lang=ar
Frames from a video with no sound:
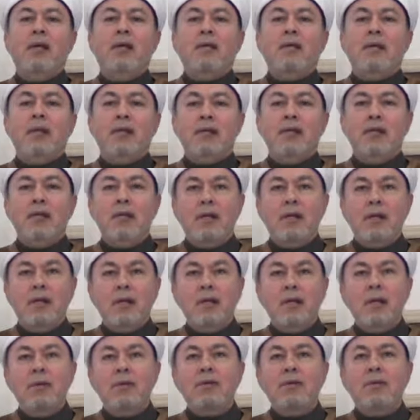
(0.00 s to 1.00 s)
ورضي
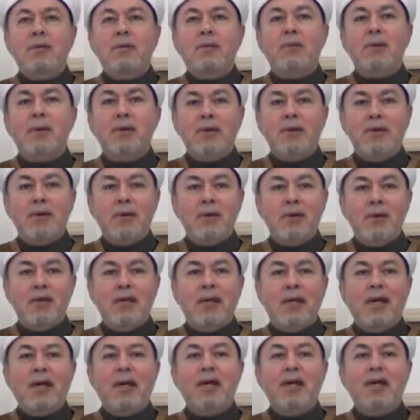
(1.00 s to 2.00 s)
الله تبارك
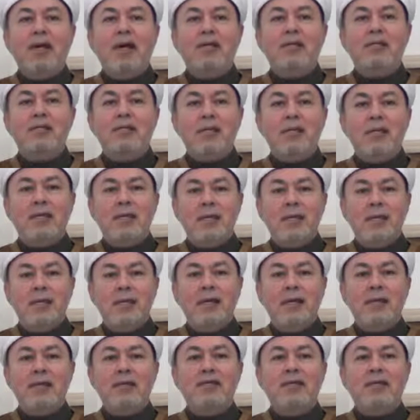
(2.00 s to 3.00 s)
وتعالى عن
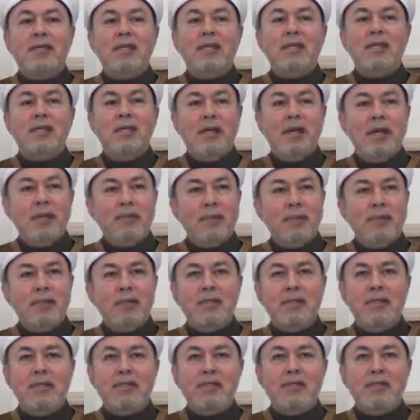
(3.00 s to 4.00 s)
شيخنا سيدي أحمد
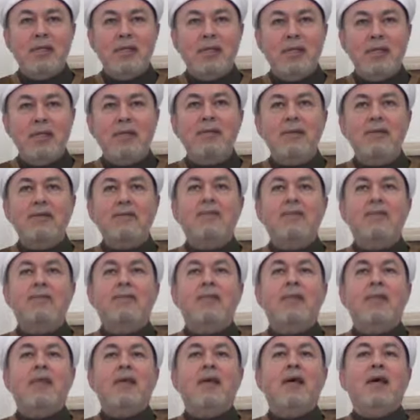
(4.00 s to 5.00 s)
التجاني
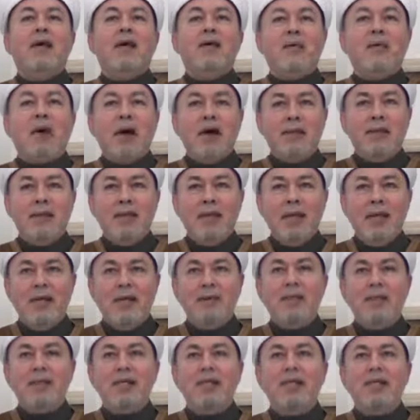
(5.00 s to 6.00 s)

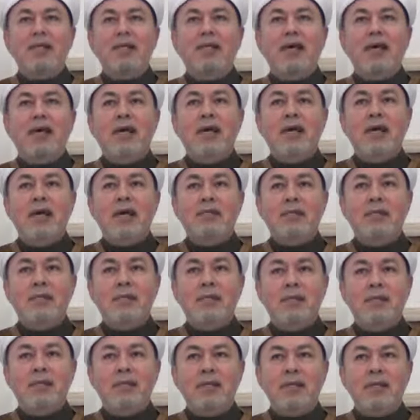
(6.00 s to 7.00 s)
وعنا به
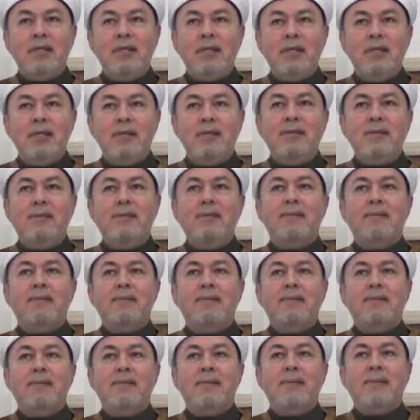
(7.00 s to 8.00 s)
آمين
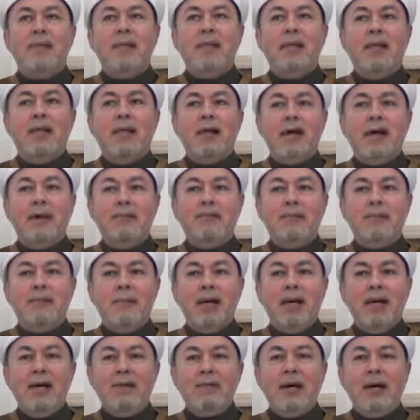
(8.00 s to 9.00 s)

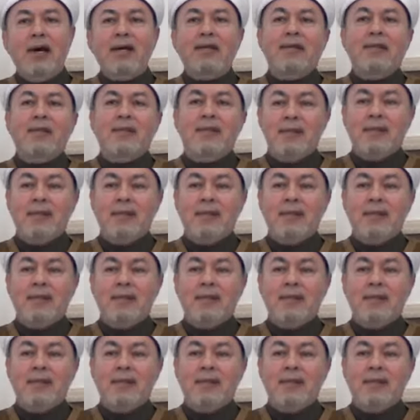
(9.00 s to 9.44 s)
أما بعد